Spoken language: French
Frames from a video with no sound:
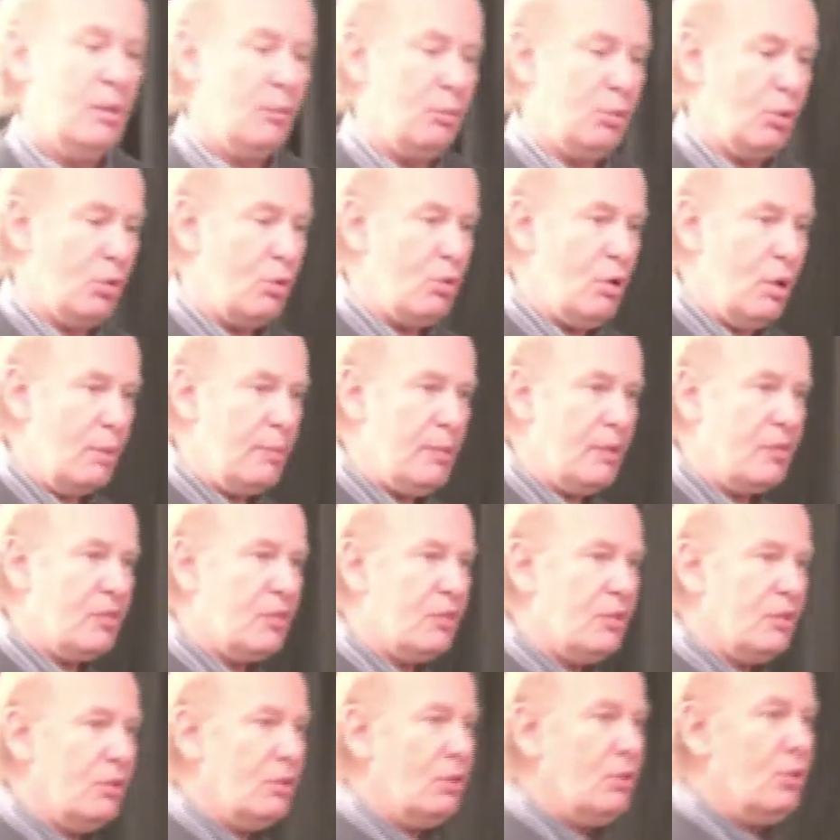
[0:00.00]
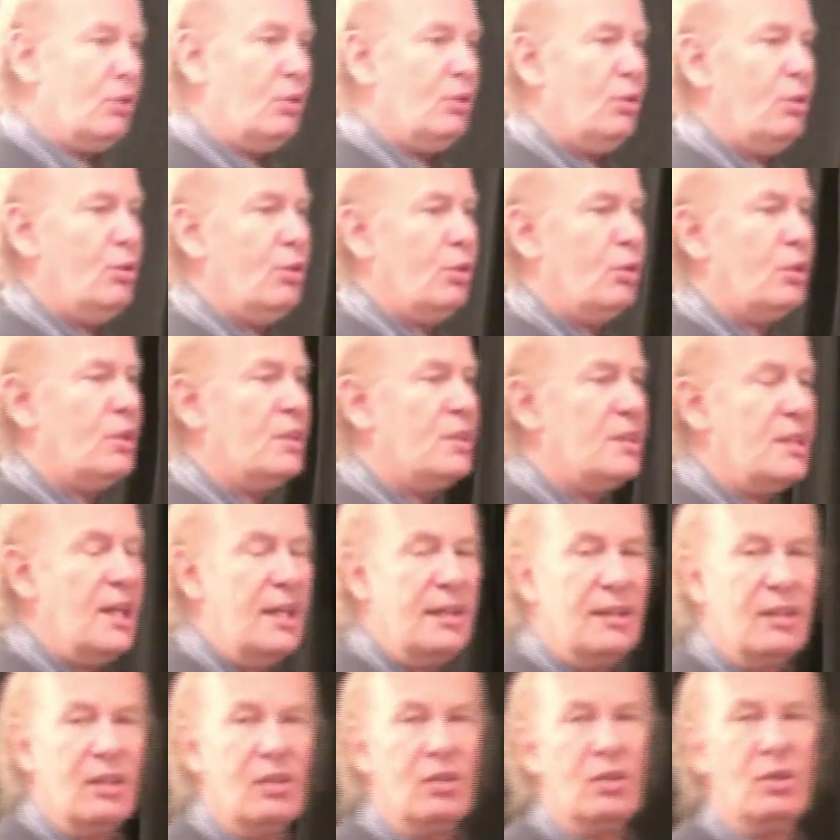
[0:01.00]
Pourquoi Parce que le
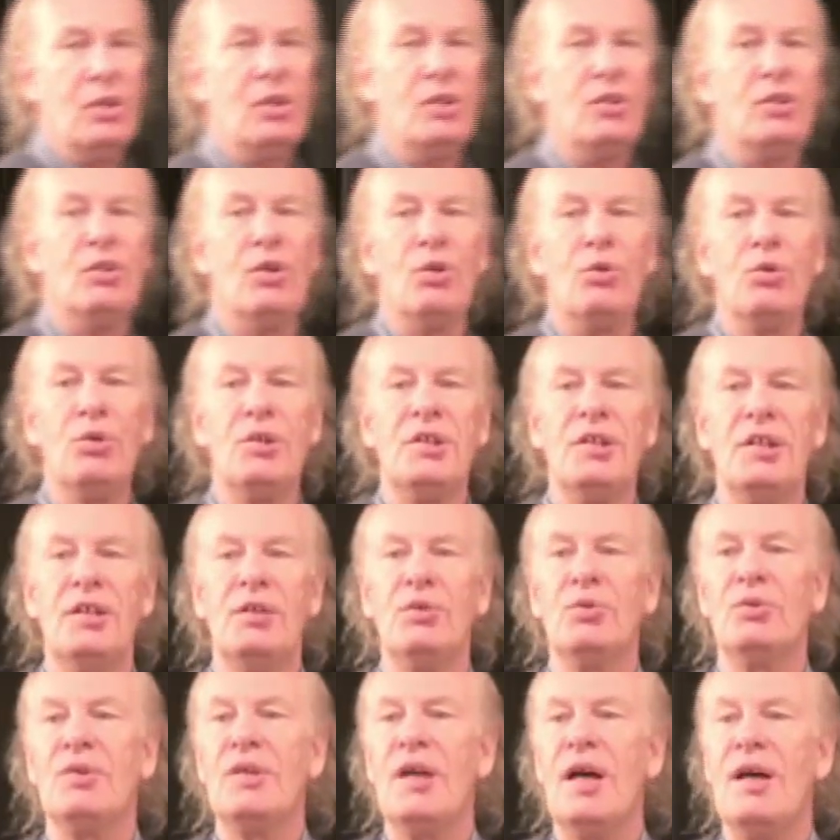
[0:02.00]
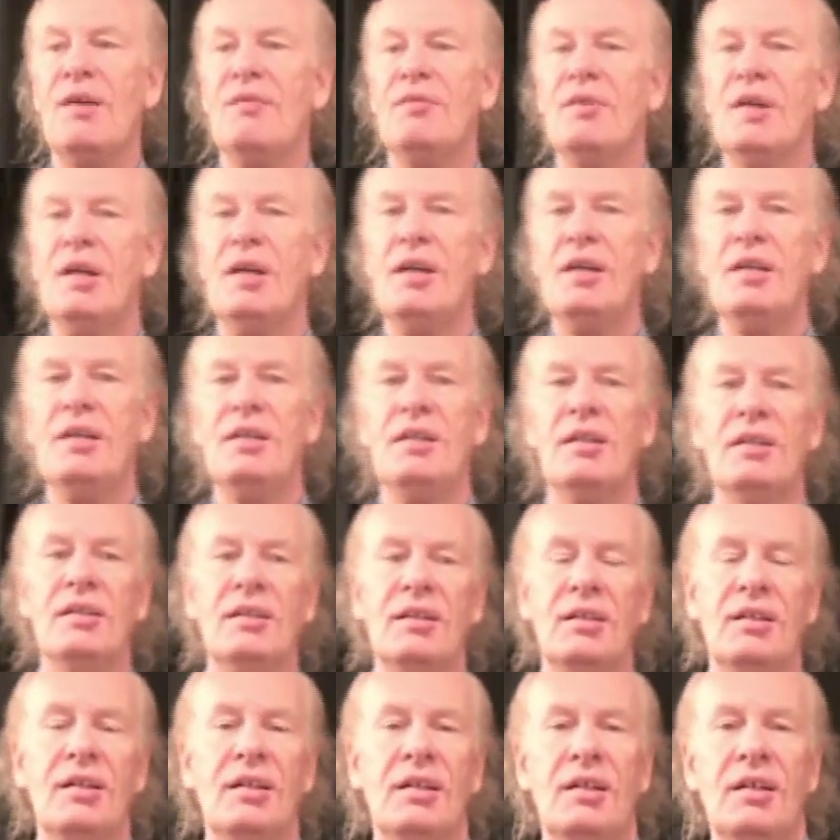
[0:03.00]
cadre dans lequel on travaille
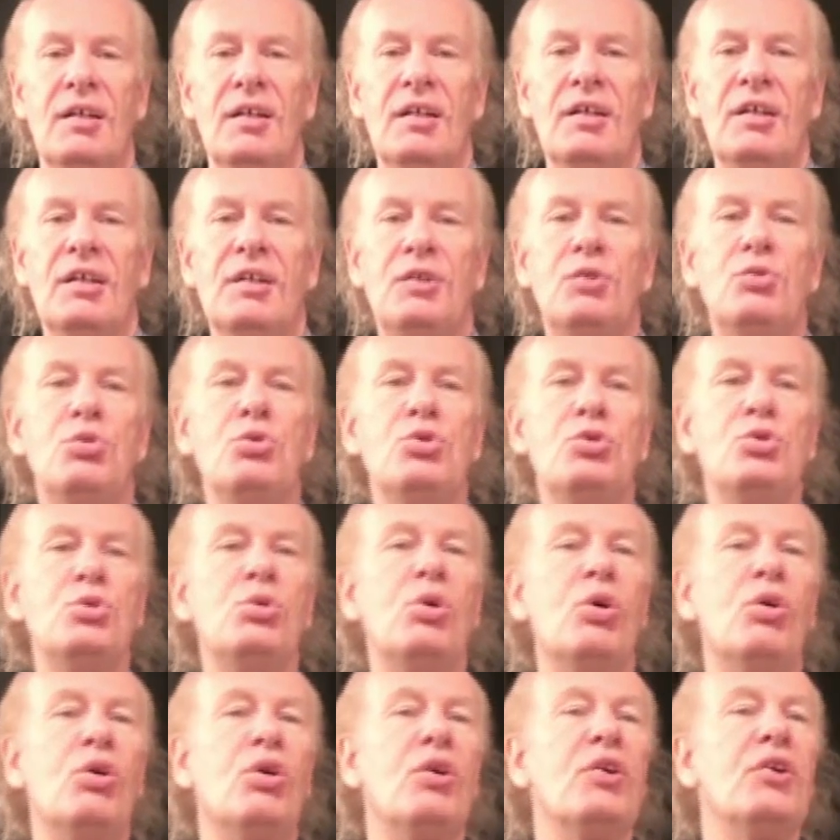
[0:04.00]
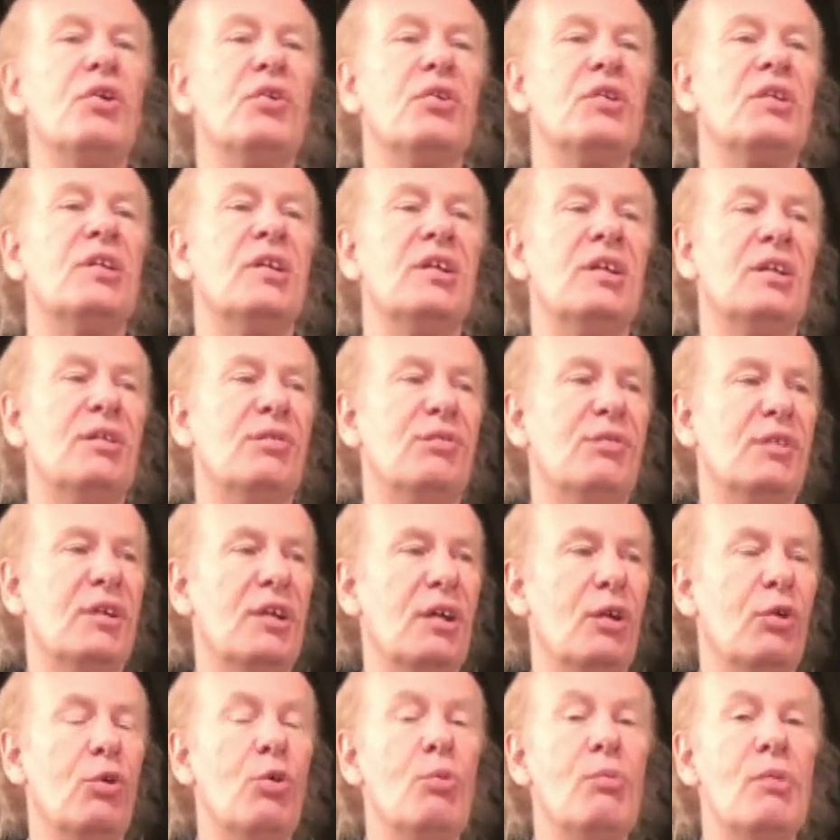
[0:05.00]
est toujours orienté
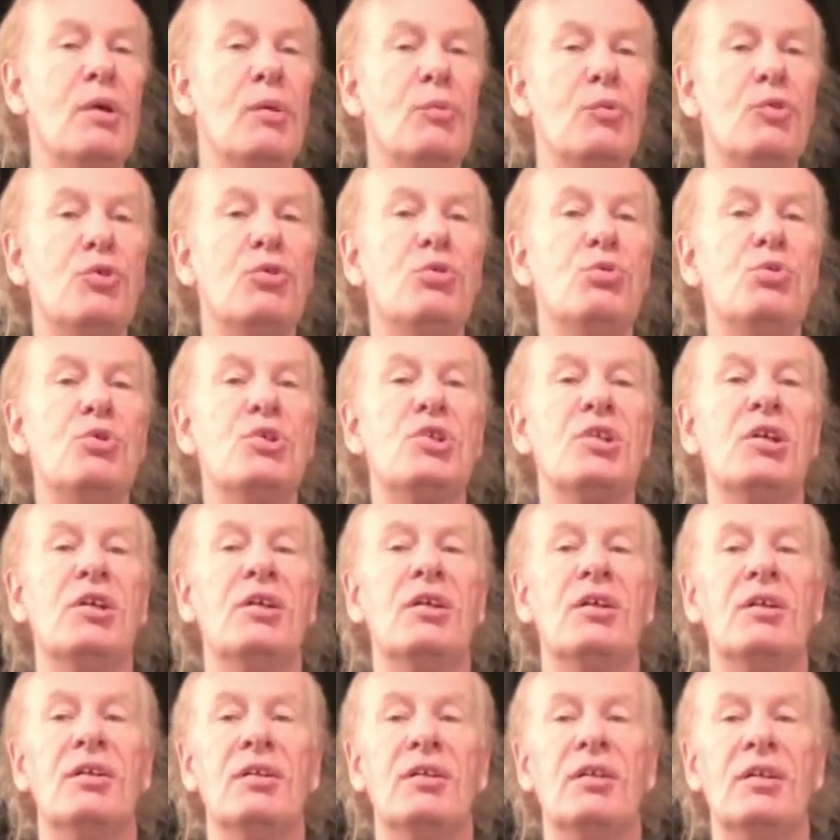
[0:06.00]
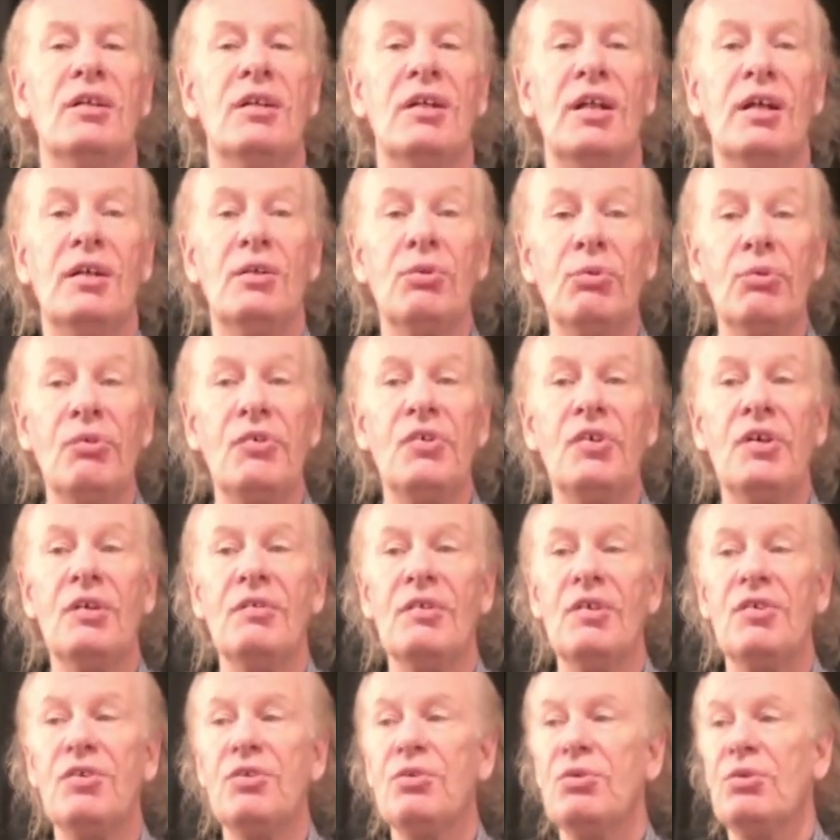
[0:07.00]
vers le même sujet, la
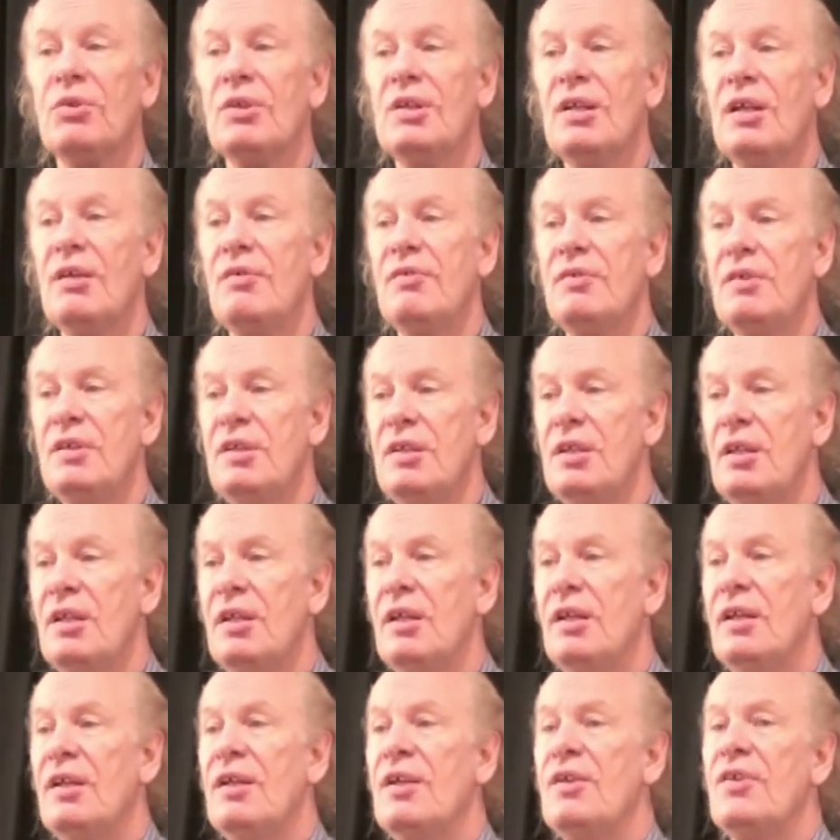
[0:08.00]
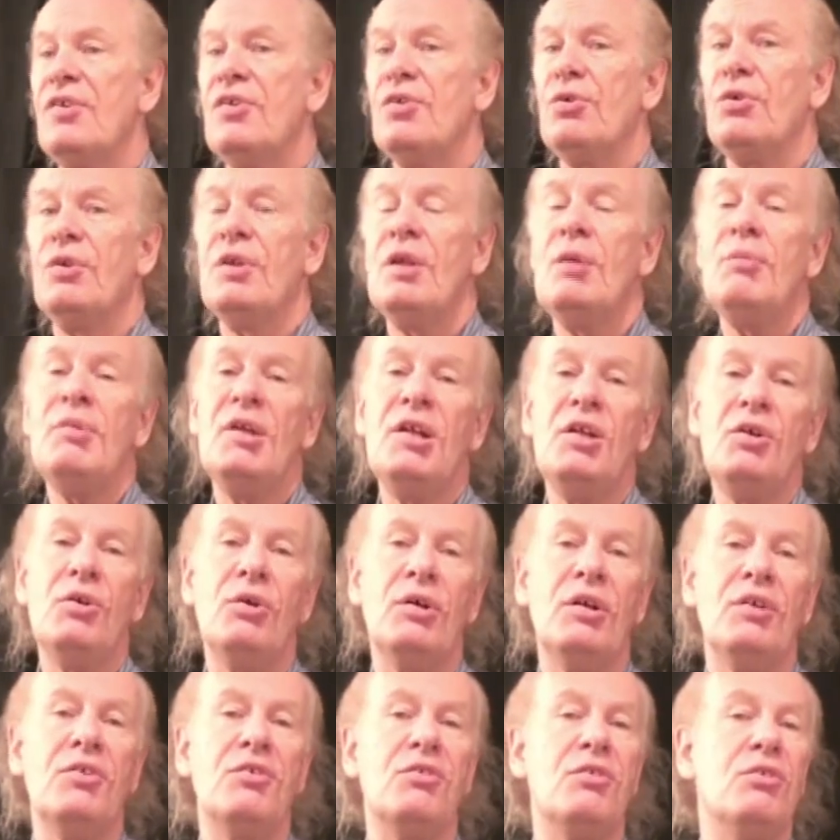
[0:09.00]
conservation de la vie, son
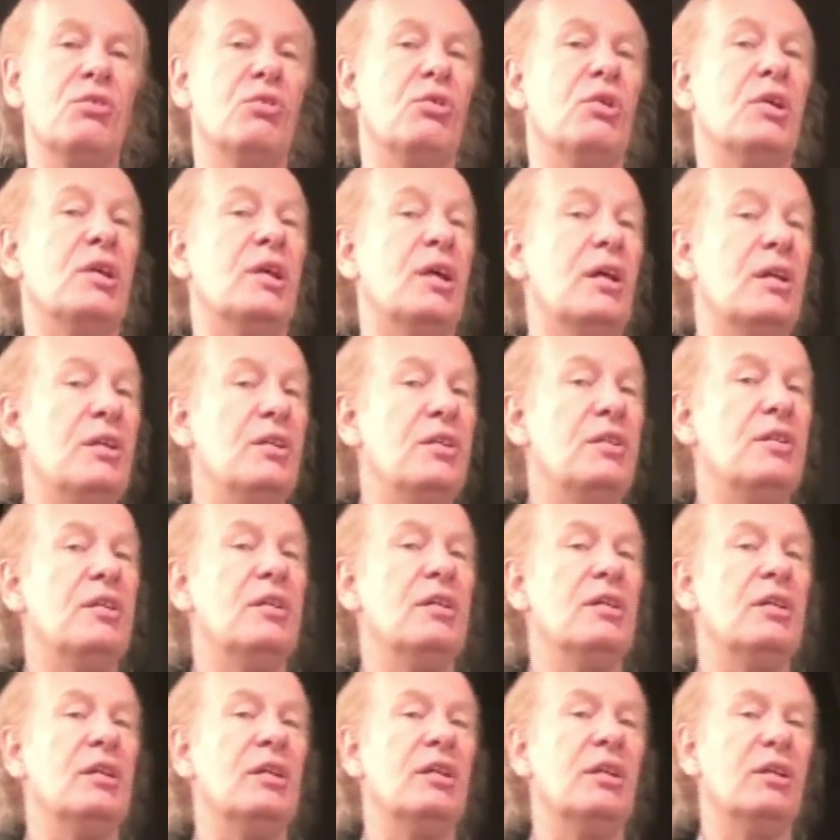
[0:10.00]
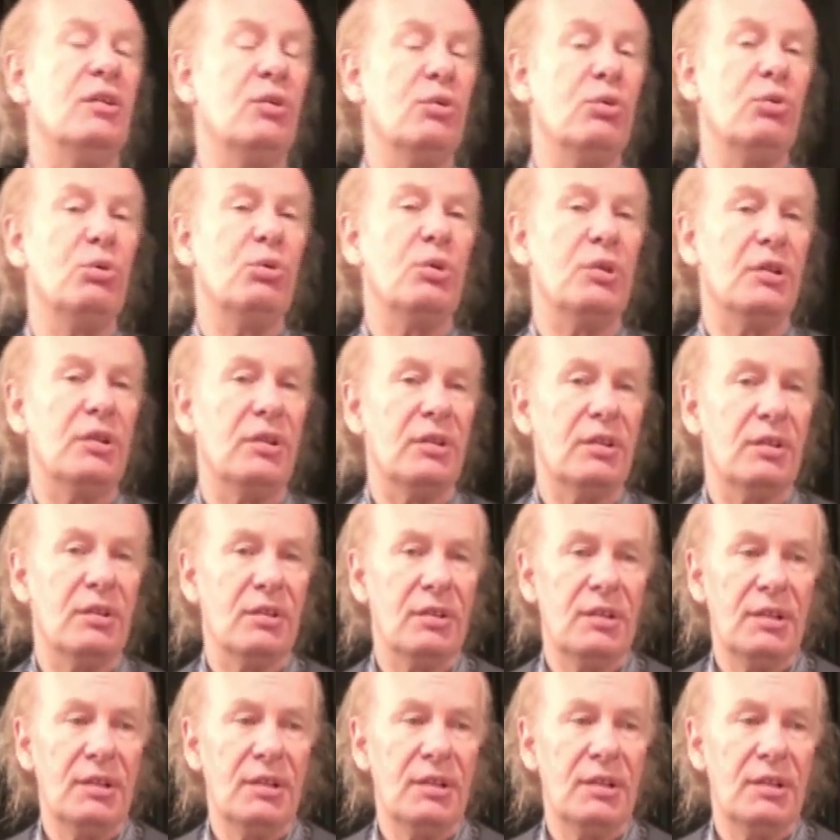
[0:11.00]
amélioration en qualité et en durée.